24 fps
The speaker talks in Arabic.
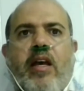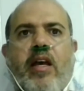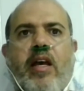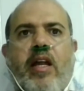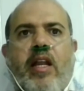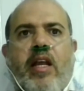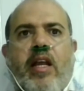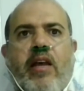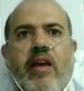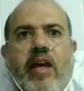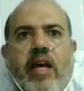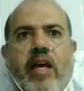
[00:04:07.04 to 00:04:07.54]

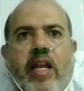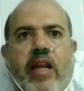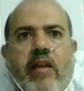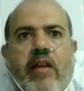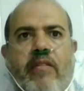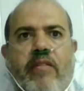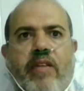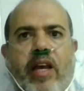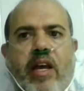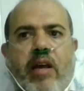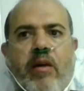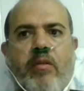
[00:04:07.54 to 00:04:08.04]
انا انا
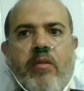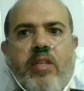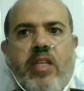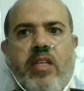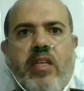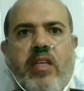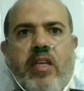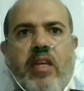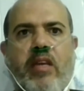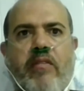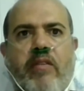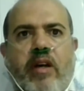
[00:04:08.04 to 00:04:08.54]
في
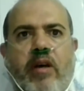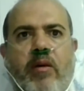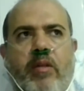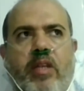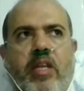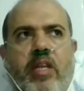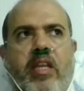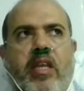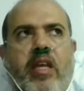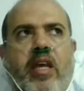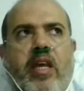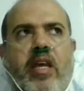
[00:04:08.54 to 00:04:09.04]
عودتي في
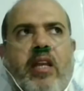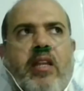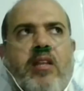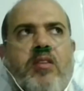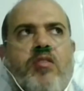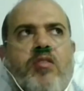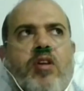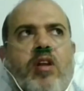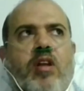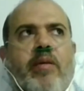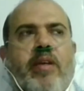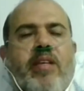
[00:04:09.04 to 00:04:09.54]
عودتي يعني ان
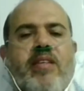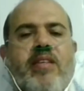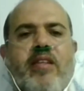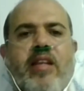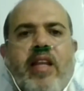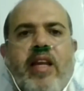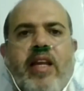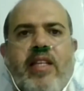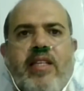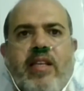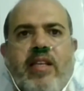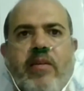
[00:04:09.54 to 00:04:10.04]
شاء الله باذن
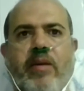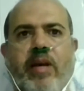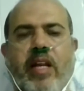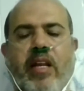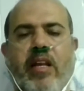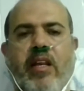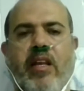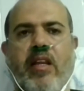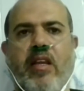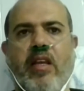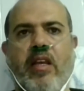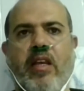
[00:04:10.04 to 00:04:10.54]
الله عز
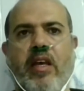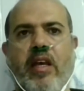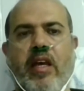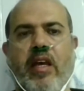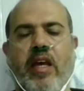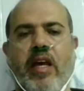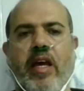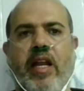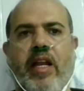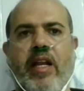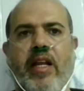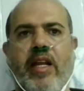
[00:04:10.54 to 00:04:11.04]
وجل
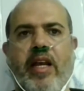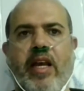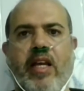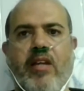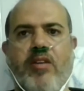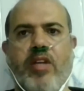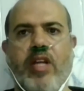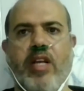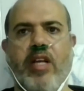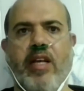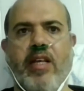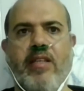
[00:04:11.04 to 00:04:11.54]
ارجع
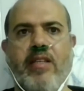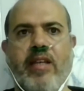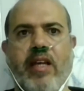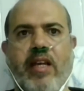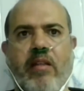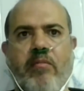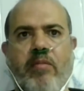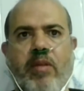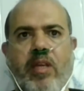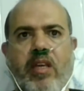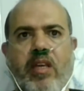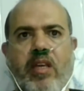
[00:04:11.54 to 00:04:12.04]
عشان
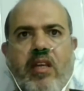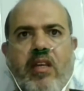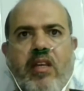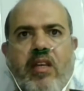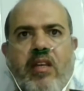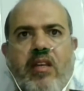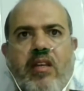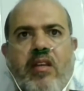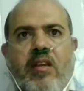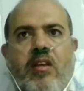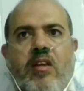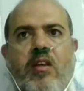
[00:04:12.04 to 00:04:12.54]
اسعد بيك
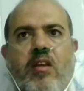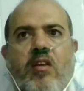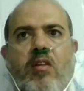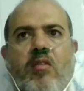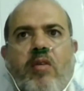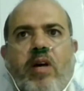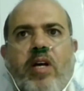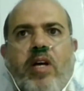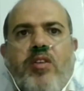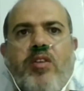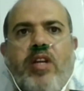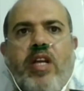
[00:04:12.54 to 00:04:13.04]

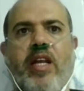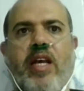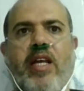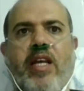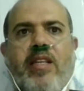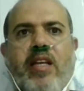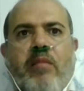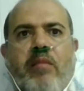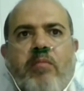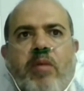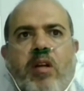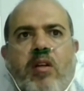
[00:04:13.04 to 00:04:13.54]
وعشان
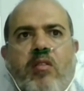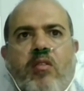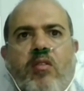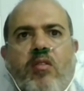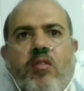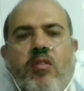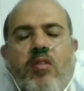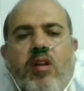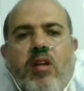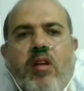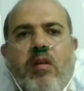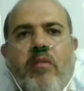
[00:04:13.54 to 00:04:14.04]
اسعد مره
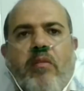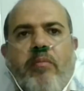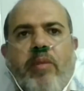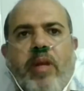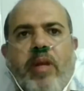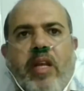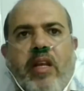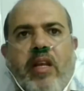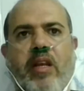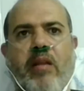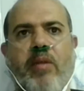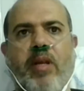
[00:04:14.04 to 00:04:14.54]
اخرى
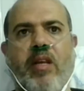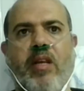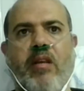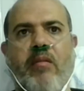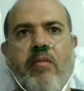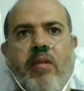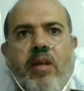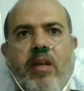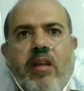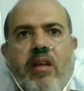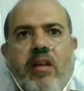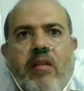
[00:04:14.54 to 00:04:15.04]

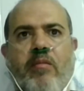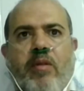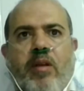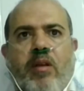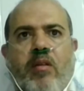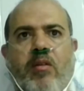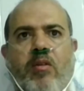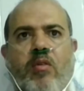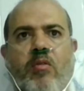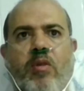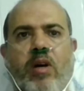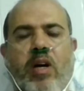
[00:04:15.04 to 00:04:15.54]

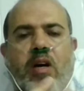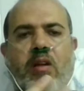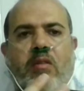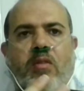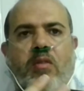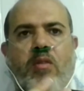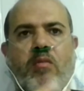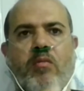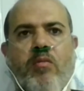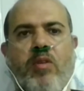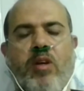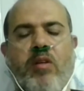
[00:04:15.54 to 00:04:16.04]
بالحوار
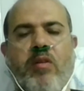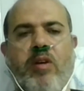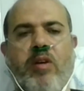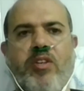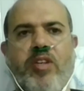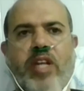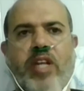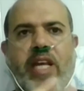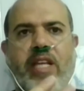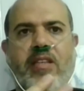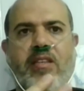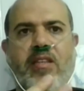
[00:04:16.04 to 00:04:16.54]

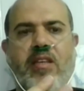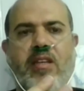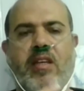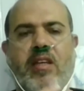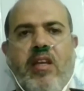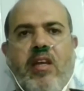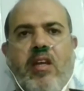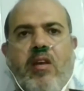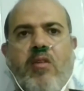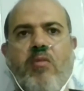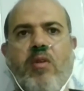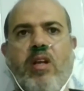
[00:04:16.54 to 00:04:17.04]
والمناوشات
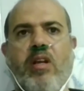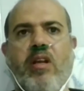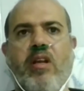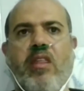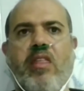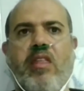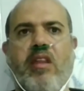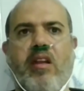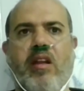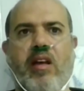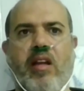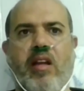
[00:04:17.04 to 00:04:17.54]

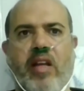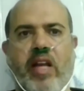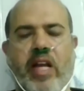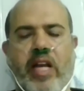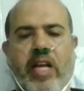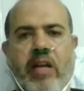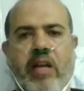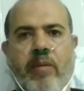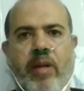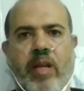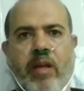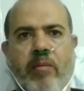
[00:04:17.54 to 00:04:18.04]
والاثراء اللي
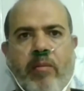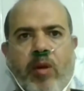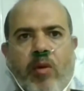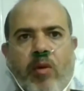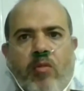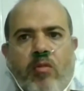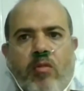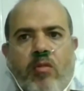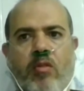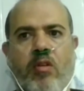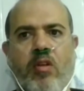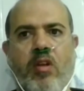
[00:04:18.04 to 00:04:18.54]
احنا
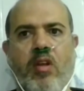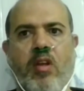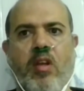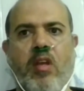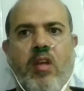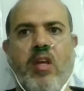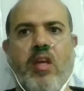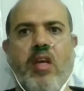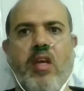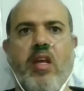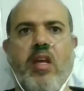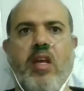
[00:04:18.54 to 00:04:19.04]
بنعمله
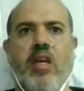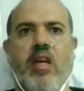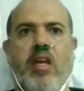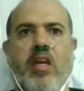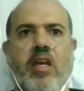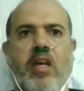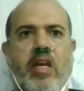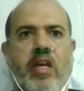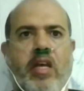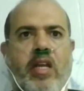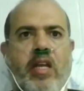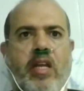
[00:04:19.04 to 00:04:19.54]
ربنا يخليك
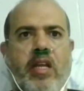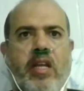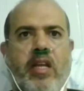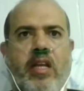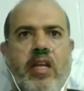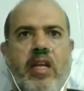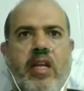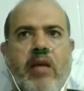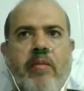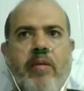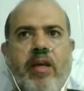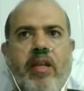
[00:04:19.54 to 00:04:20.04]
آه
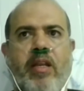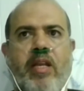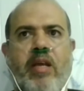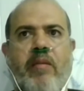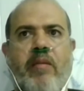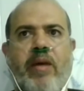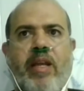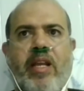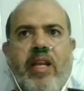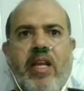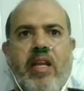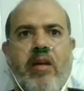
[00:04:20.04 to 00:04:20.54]
انما
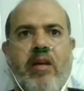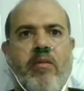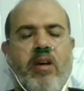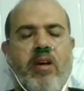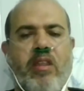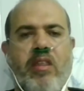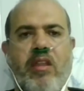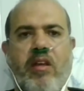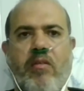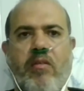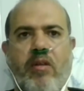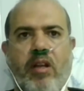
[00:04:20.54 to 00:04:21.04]
انما انا
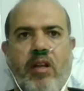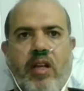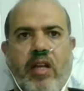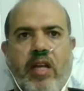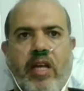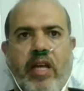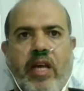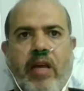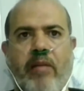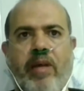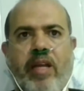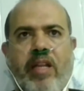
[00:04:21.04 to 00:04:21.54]
واثق والله
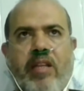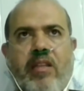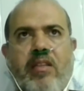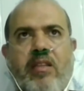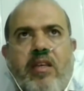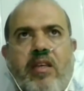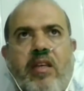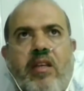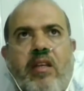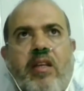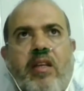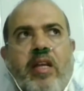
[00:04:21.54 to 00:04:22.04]
انت يعني
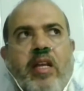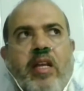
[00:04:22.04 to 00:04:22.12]
عارف آه